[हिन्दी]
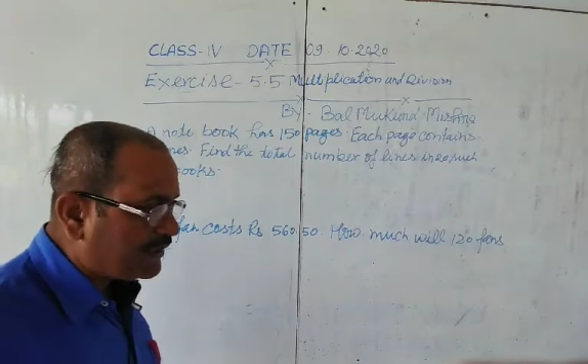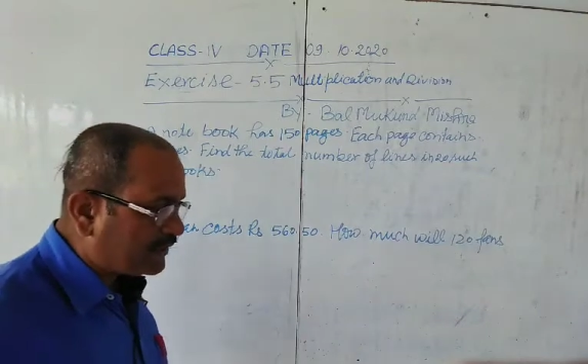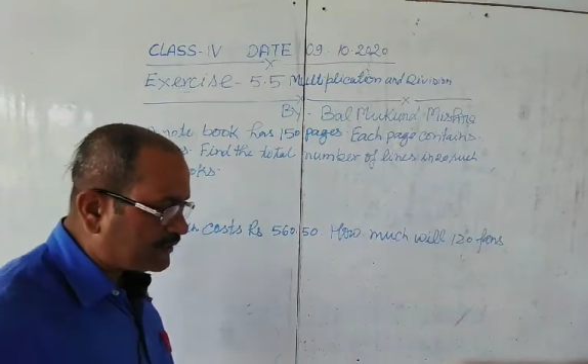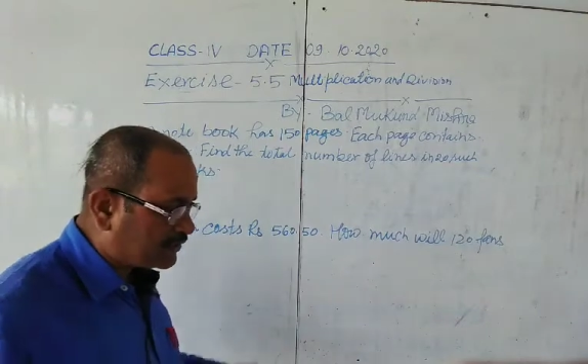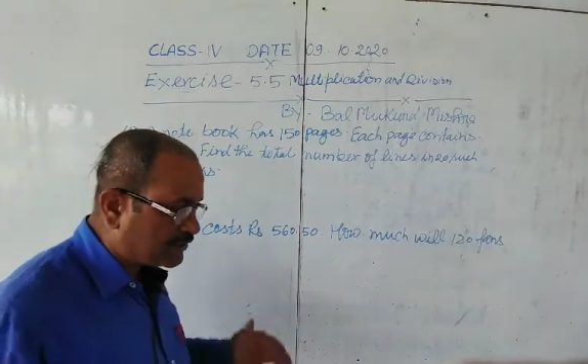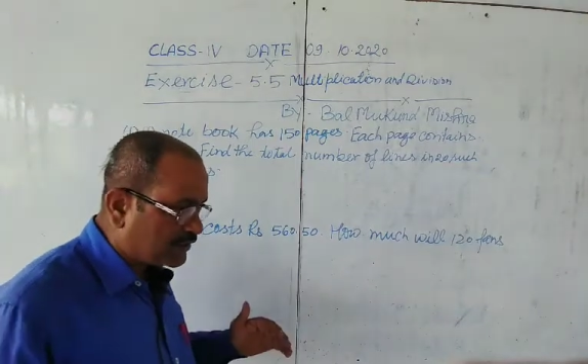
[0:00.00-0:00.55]

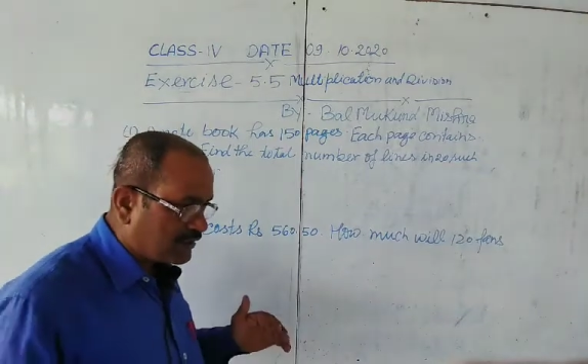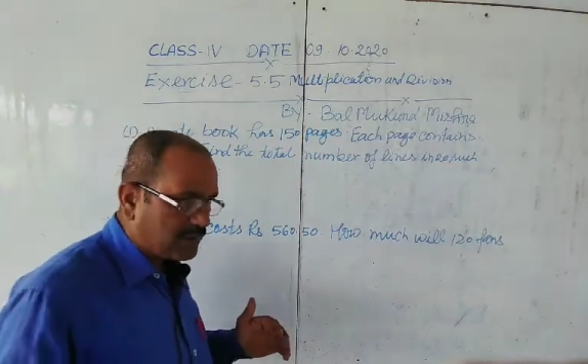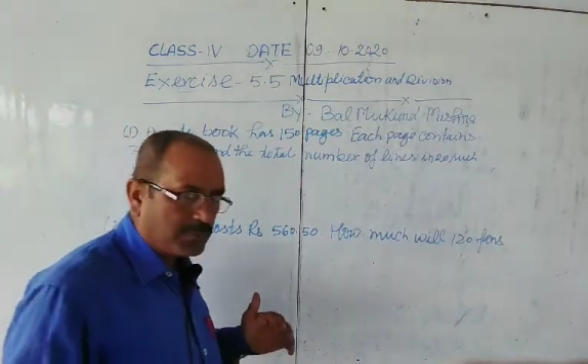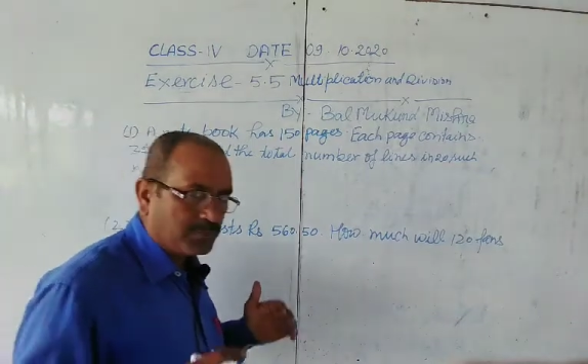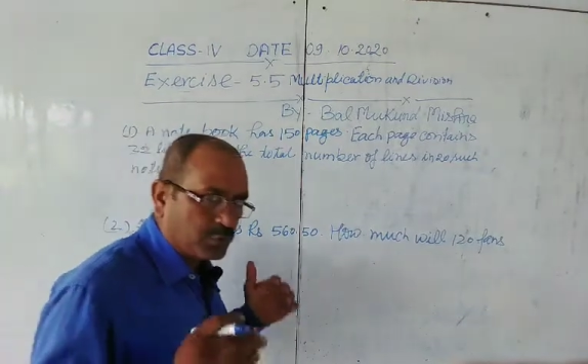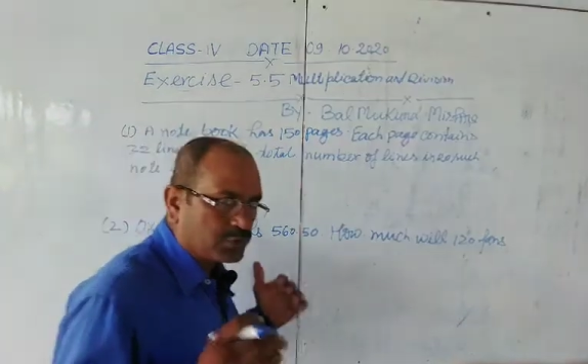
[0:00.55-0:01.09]
20
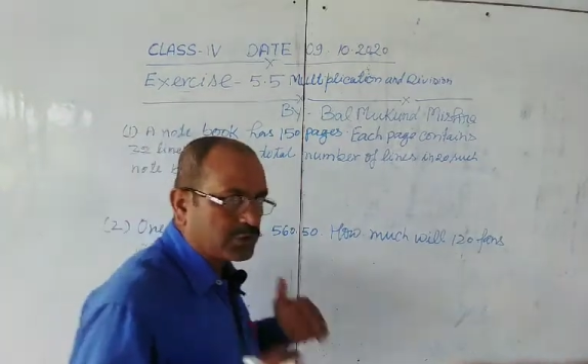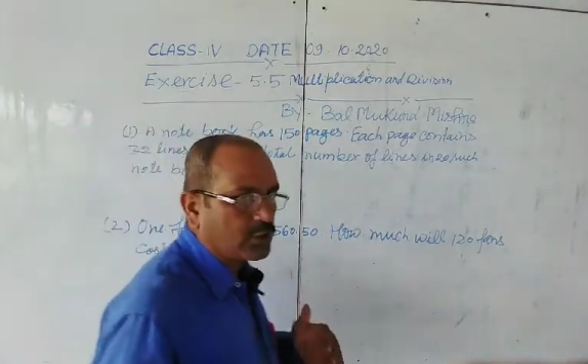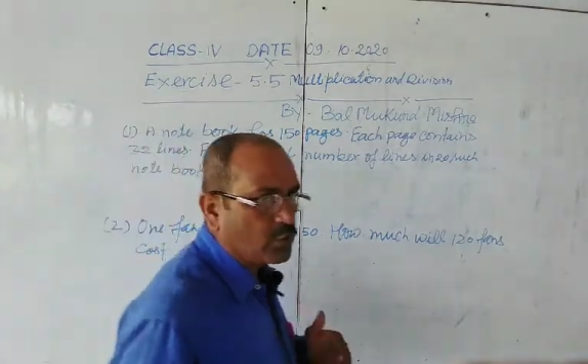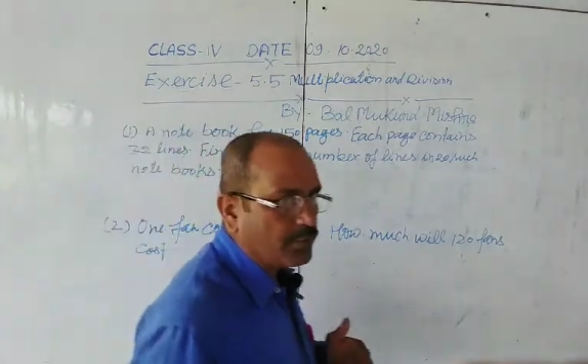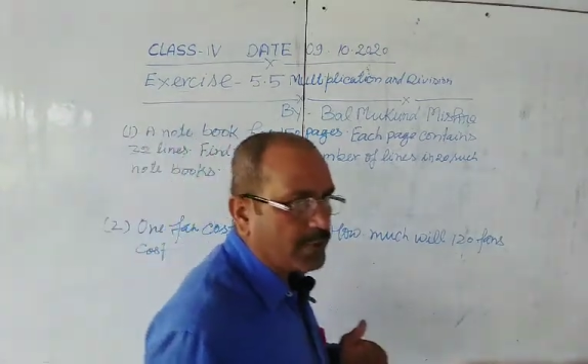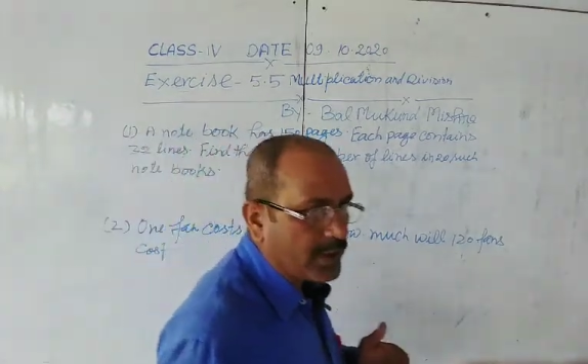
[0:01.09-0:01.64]

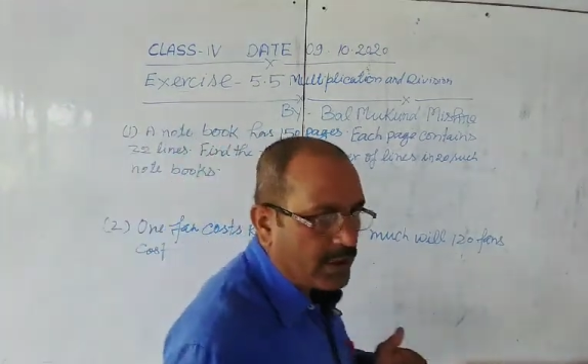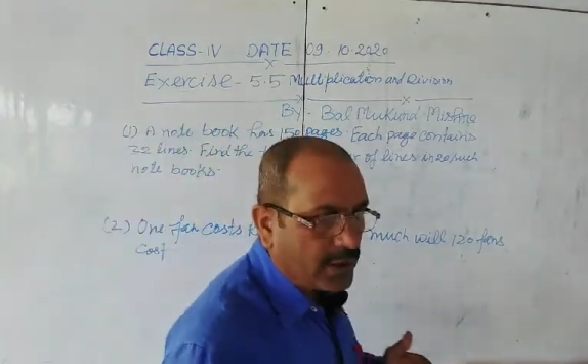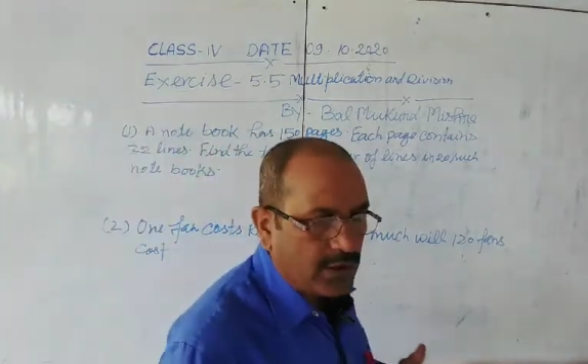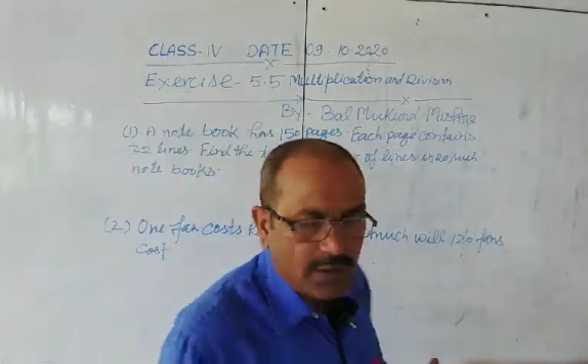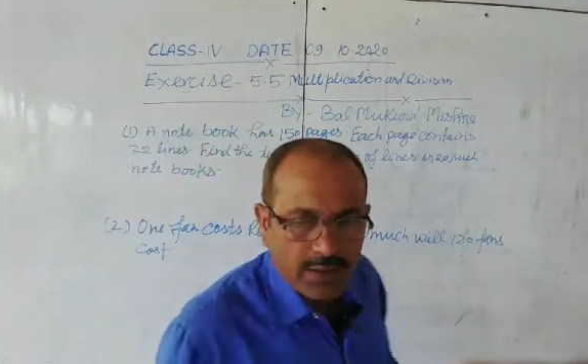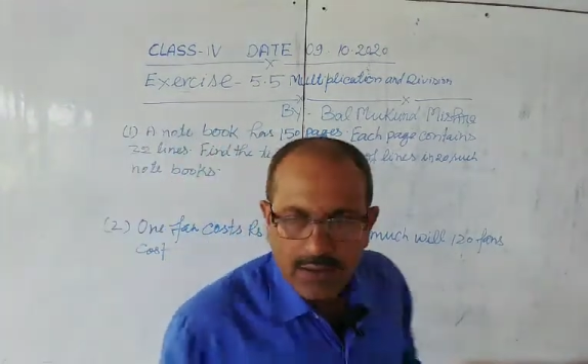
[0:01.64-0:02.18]
पुस्तकों में
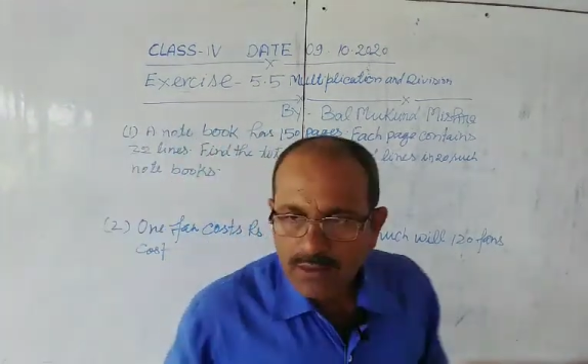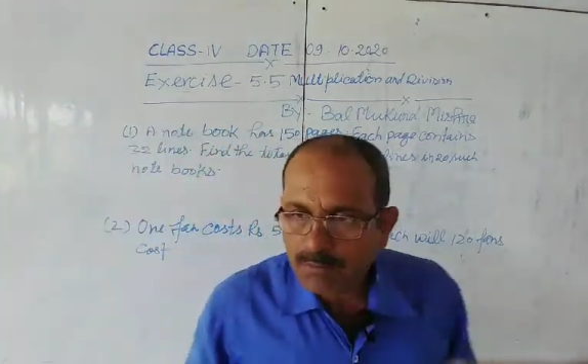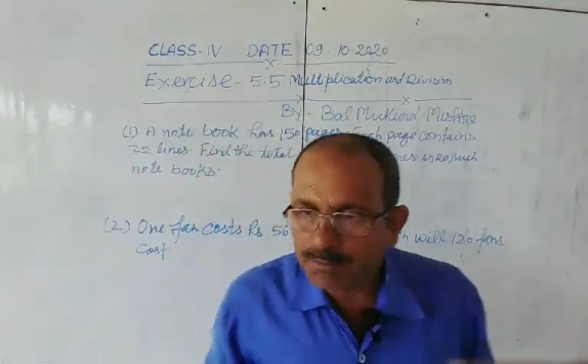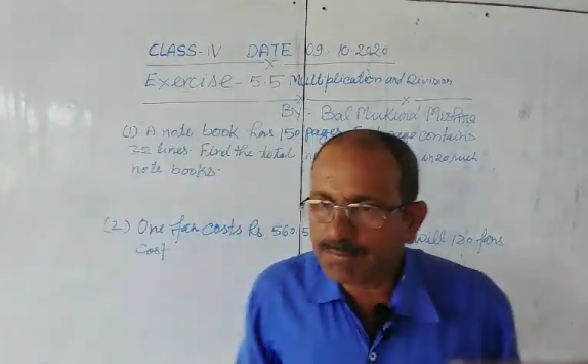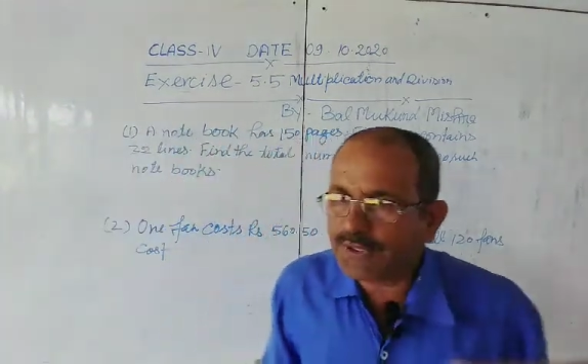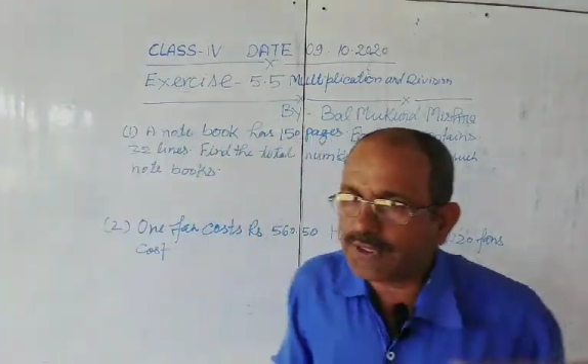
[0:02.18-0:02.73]

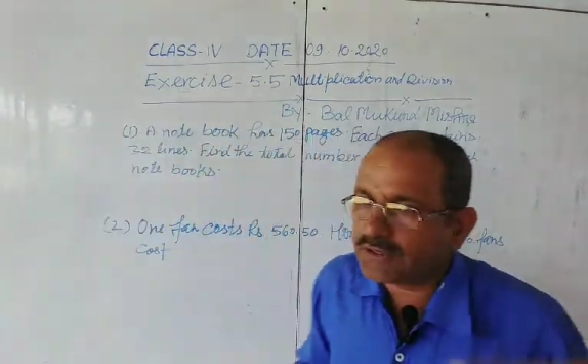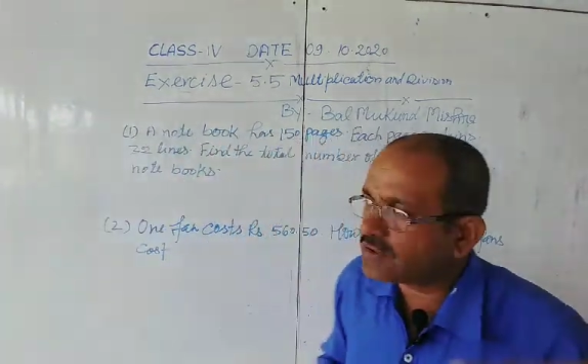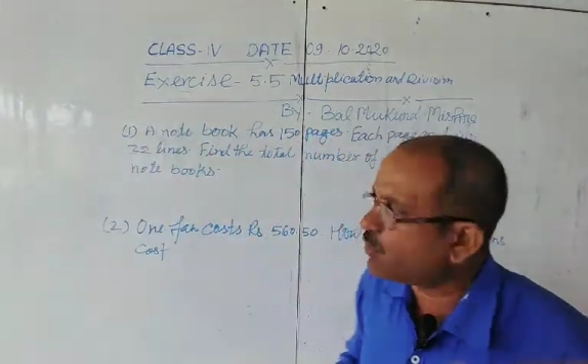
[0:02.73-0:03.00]
20